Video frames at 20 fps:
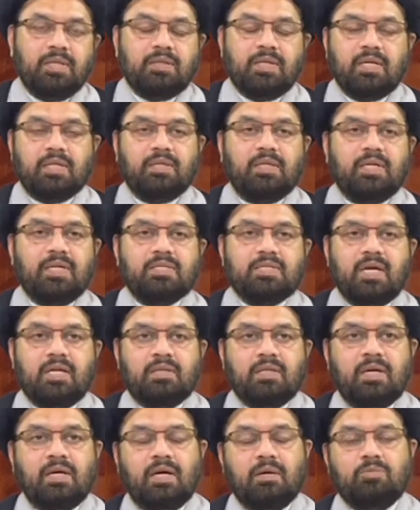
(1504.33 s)
कर दिया
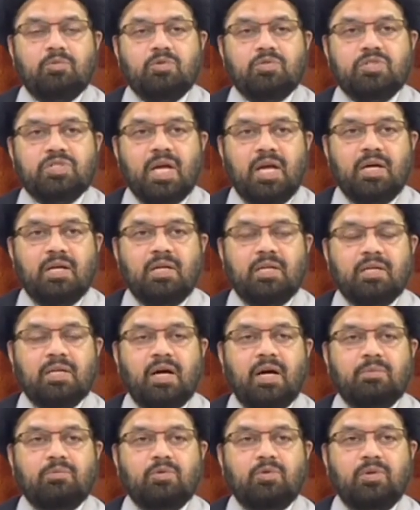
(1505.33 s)
जाता अबू जहल
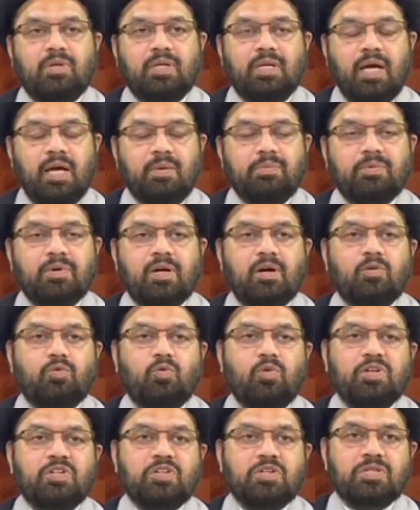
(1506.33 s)
या अबू लहब का
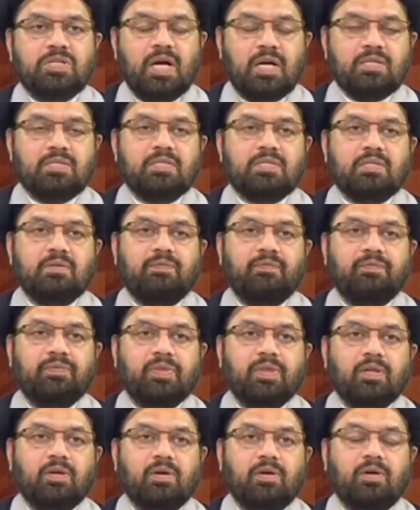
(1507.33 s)
कोई शख्स
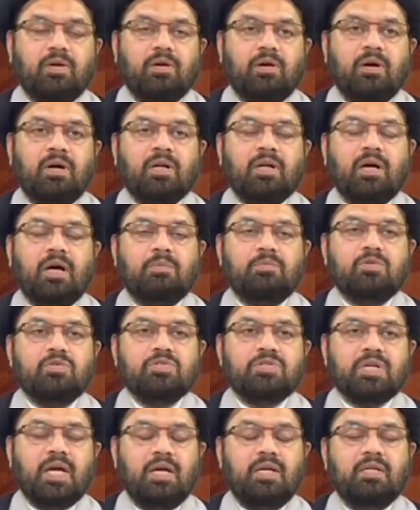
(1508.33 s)
और अबू
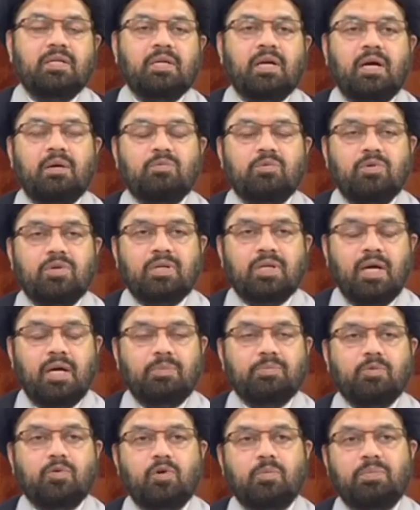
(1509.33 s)
जहल या अबू
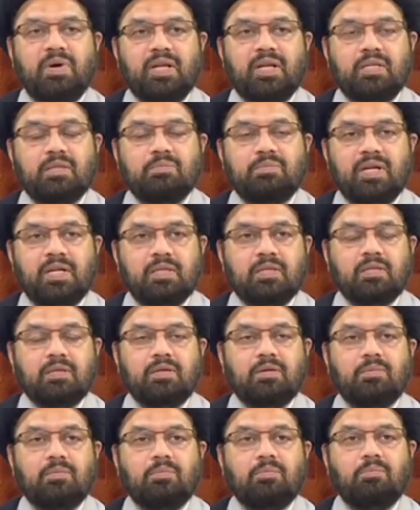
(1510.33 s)
लहब को बुलंद बुलंद
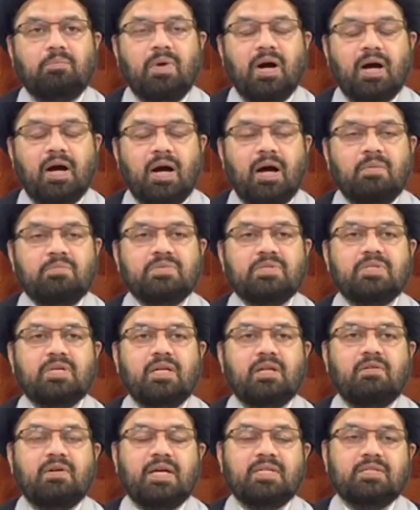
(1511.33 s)
मकाम से
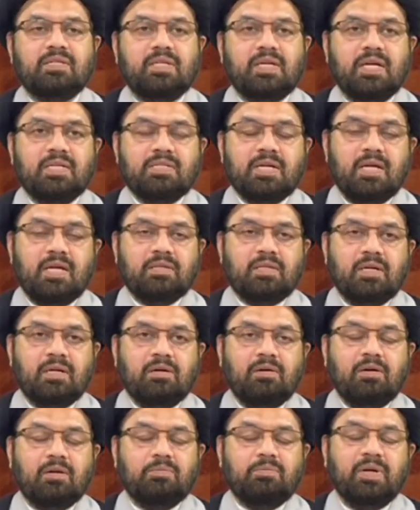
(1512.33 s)
नवाज दिया जाता
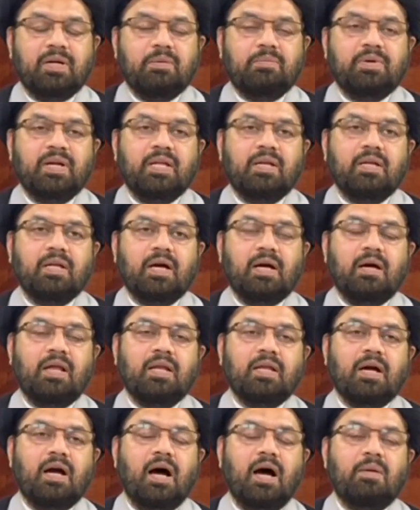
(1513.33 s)
और बड़े बड़े
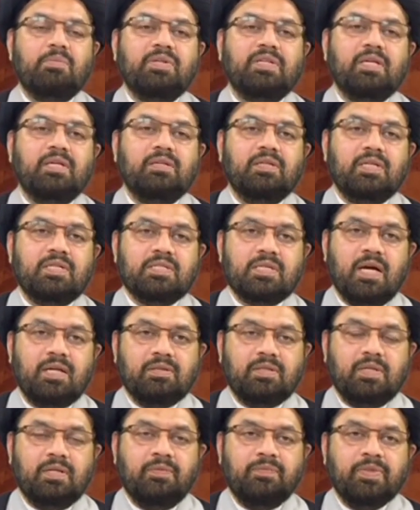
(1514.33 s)
अलकाब दे दिए
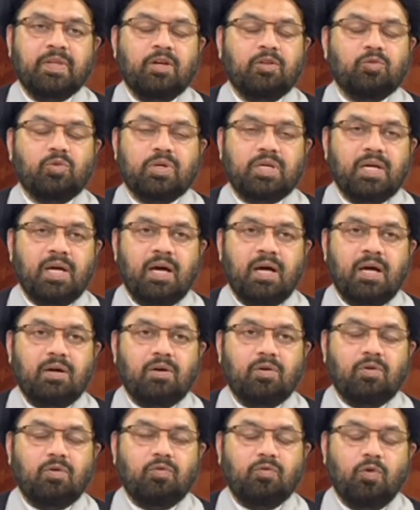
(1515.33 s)
जाते तो क्या
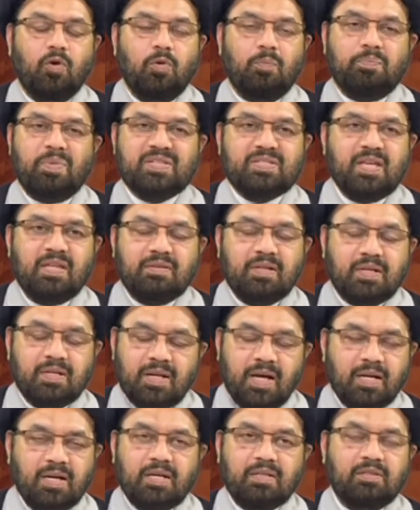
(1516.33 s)
वो पसंद
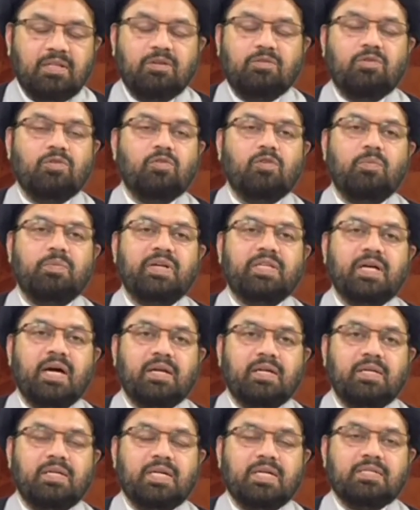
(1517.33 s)
न करते कि उनको बेदार
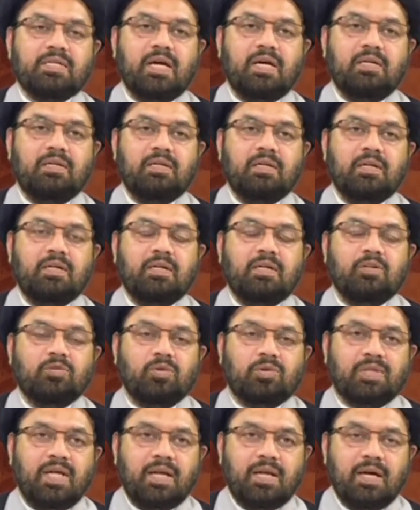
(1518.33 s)
किया जाए
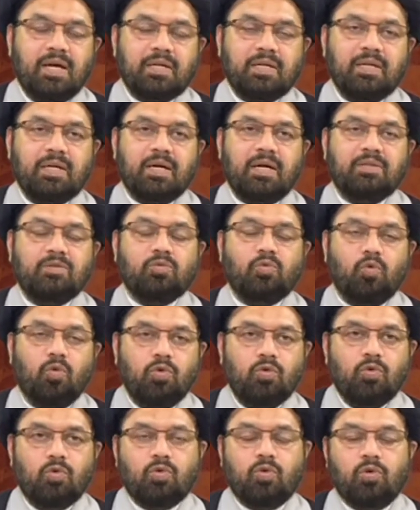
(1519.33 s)
तो दर हकीकत
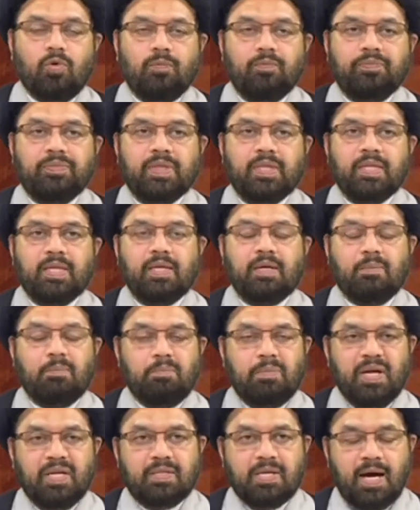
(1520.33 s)
उनको
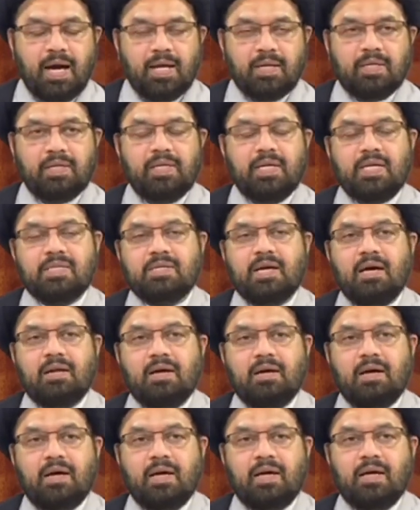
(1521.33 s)
बेदार किया जा
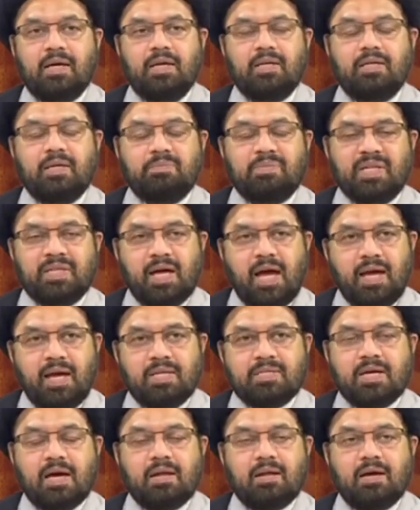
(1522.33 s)
रहा है ये बताया
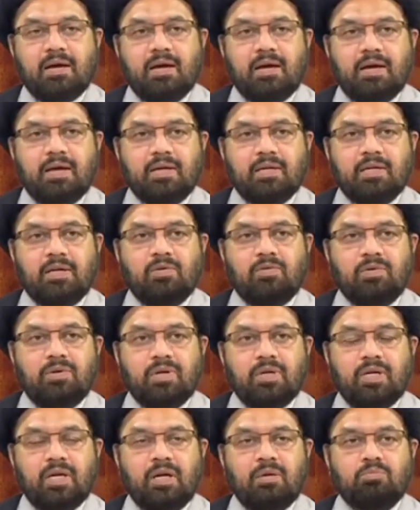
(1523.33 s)
जा रहा है कि
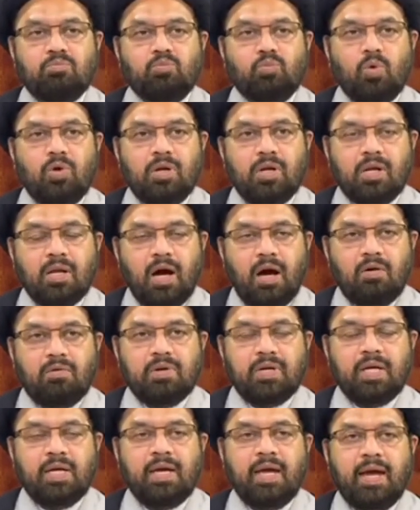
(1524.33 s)
उनके मुल्लाओं
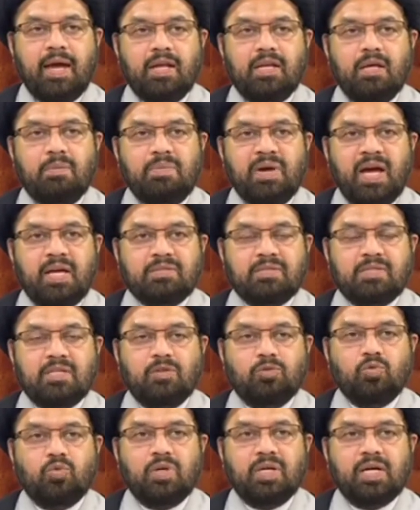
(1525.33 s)
ने अहल बैत से
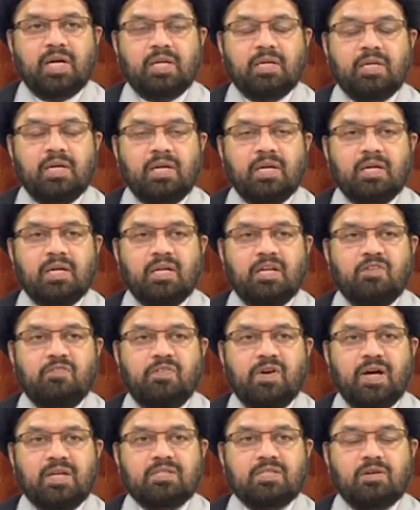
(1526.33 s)
दूर करके किन
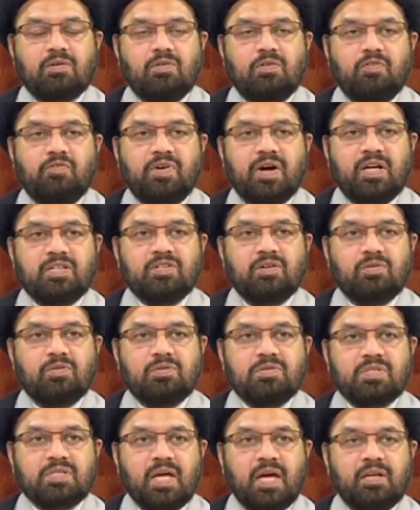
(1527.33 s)
फासकों
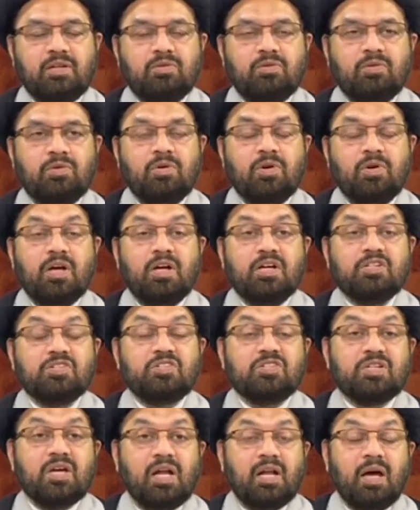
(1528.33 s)
फाजरों जानियों
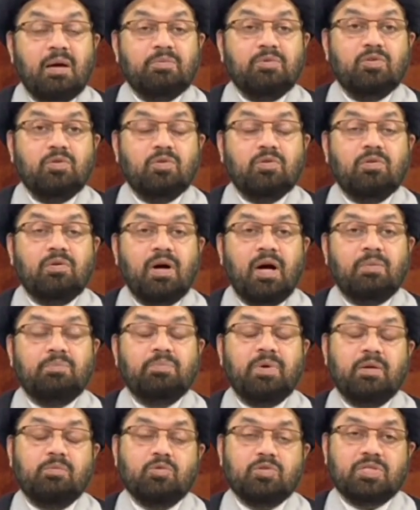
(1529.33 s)
शराबियों को आप
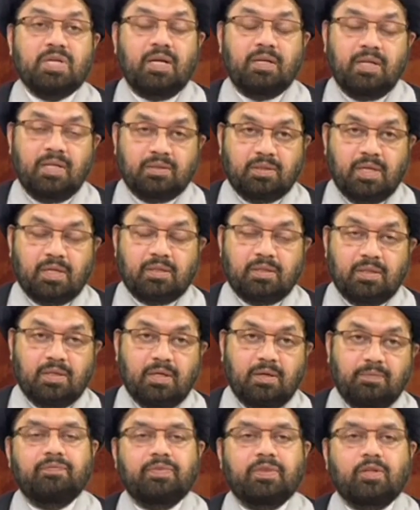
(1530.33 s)
पर मुसलत कर
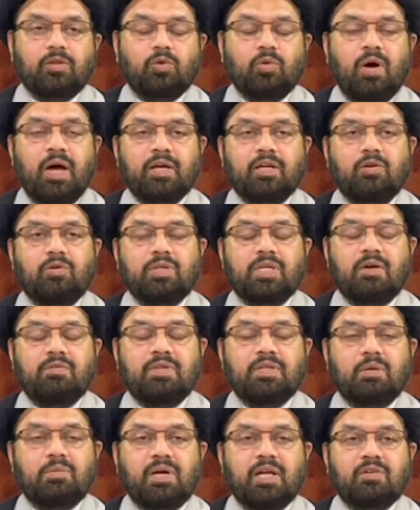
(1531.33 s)
दिया दुआ के
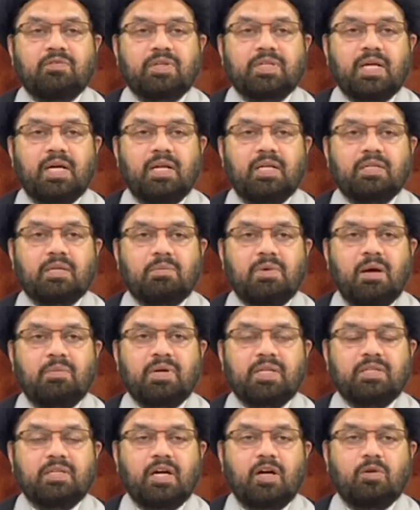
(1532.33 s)
खुदाबन तबारक व तमाम
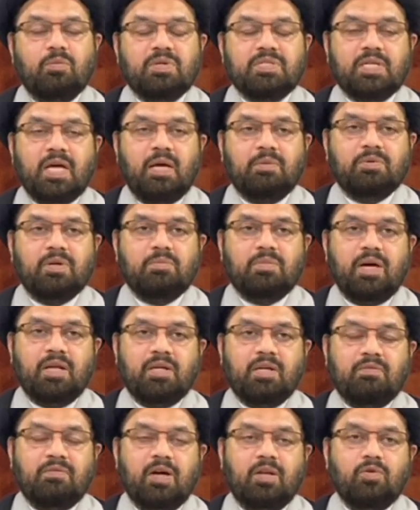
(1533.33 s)
अदियान मज़ाहब के
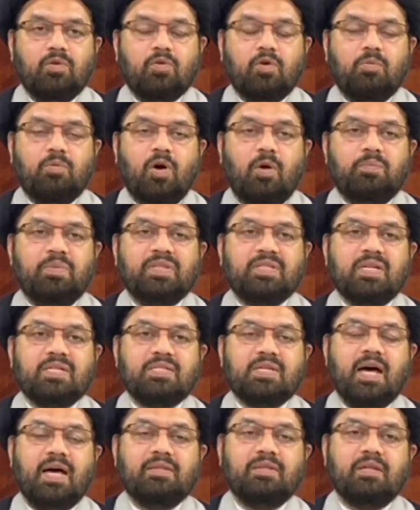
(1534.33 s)
मानने वालों को मोहब्बत के
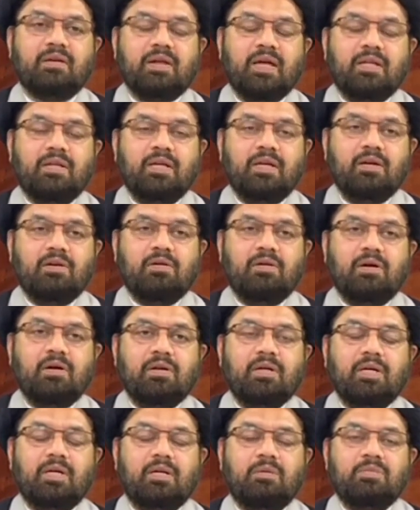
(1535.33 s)
साथ रहने
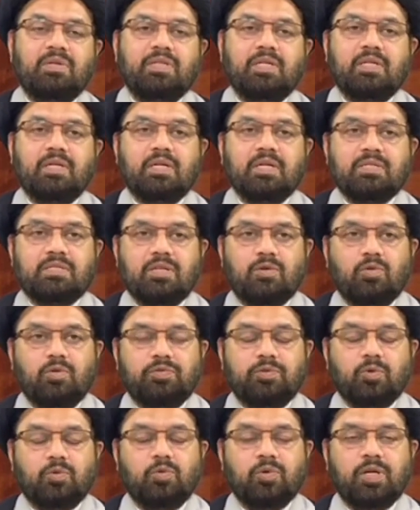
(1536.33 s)
और इलमी तरीके से
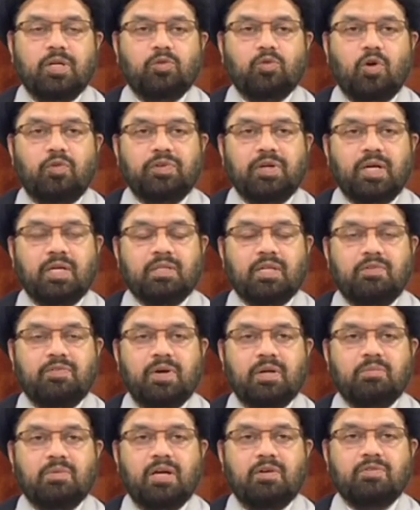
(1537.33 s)
गुफ्तु की तोफ़ी क़ता
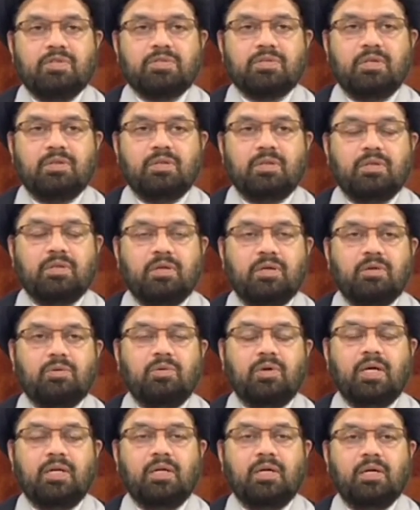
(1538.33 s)
फ़रमाएँ
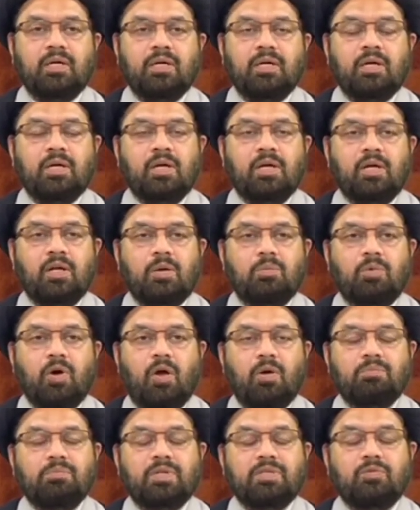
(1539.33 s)
वसल
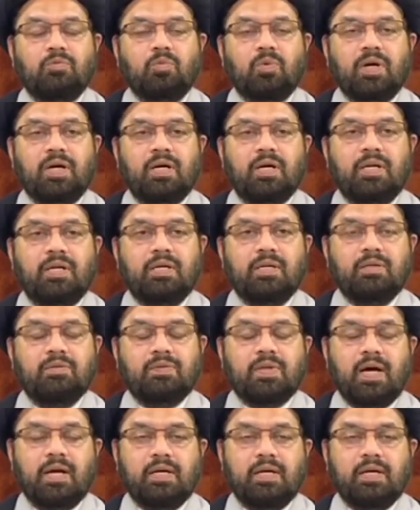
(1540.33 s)
महमद